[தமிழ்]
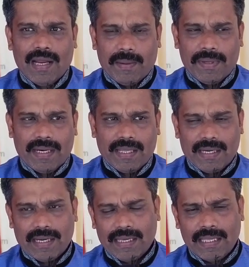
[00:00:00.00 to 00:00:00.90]
அப்படின்னு
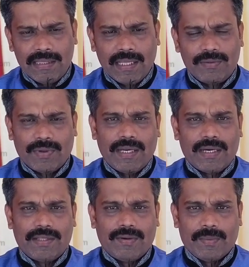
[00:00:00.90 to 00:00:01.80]
நினைக்கிறாங்க எந்த துறை
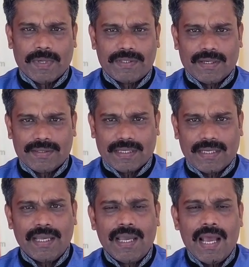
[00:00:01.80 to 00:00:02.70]
எடுத்தவங்க படித்தாலும் சரி